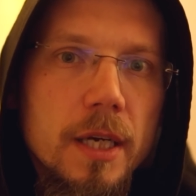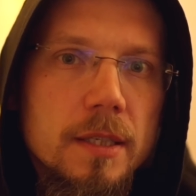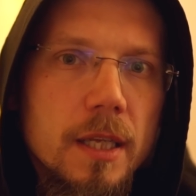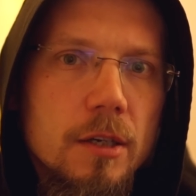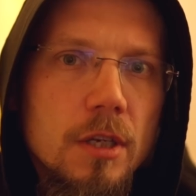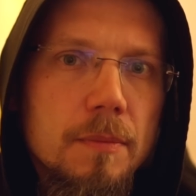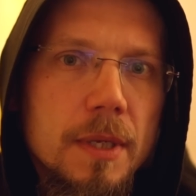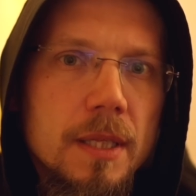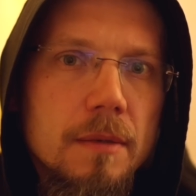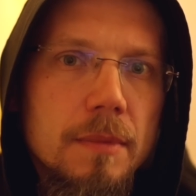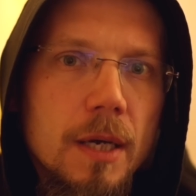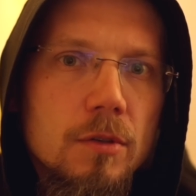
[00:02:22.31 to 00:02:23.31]
Jak tego nie
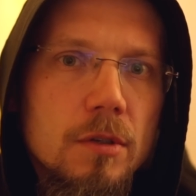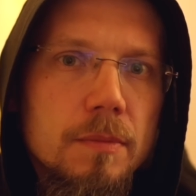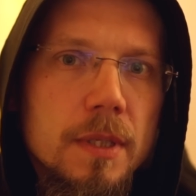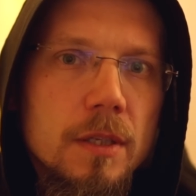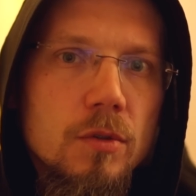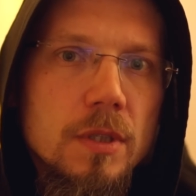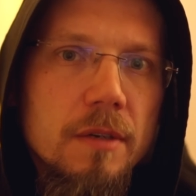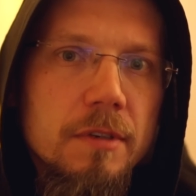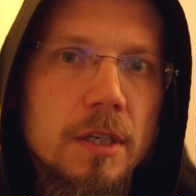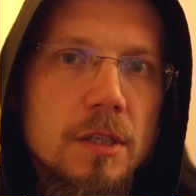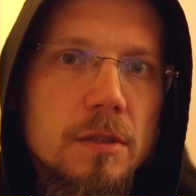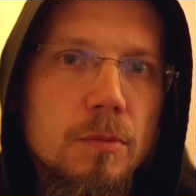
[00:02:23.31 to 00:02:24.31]
będę miał, to będę już na
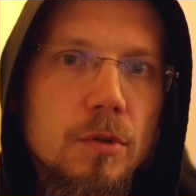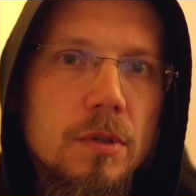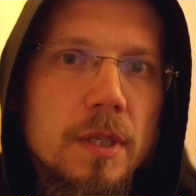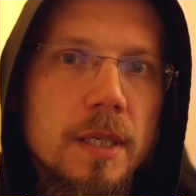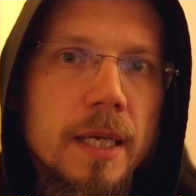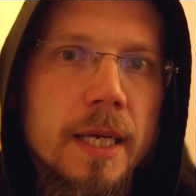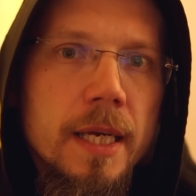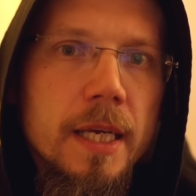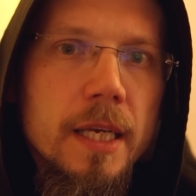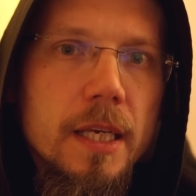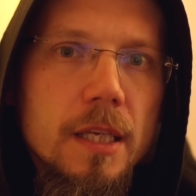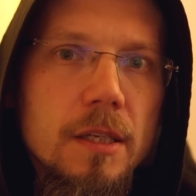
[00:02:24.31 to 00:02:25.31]
wieki smutny
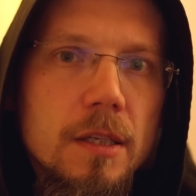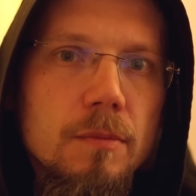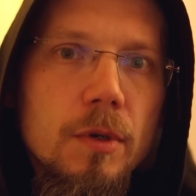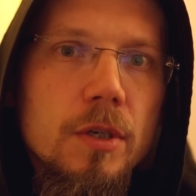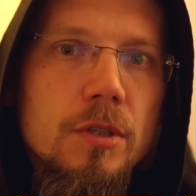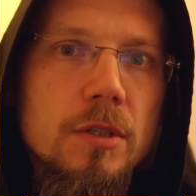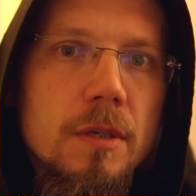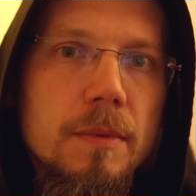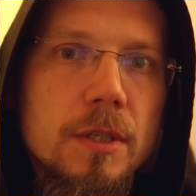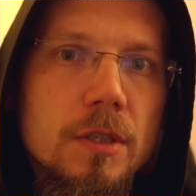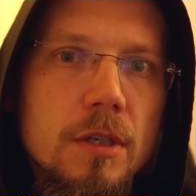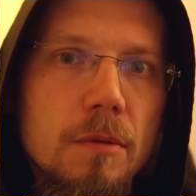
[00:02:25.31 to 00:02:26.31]
i moje życie
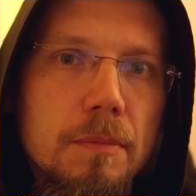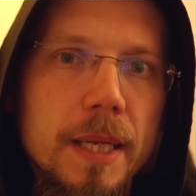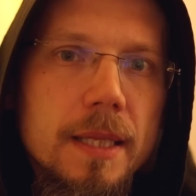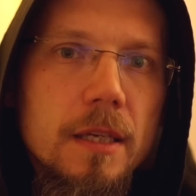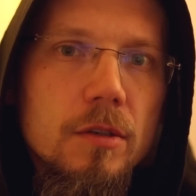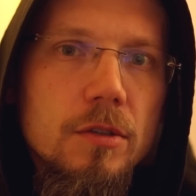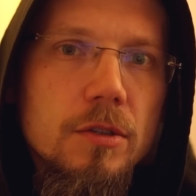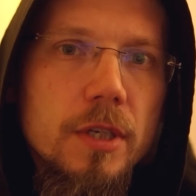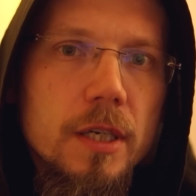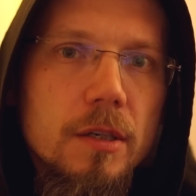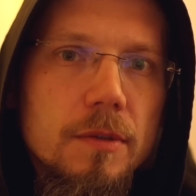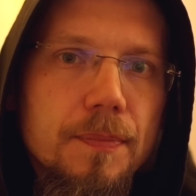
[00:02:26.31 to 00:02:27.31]
będzie kompletnie do
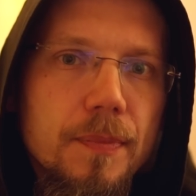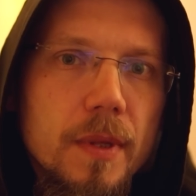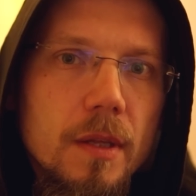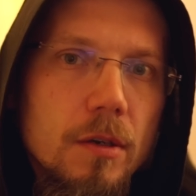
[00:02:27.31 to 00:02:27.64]
niczego.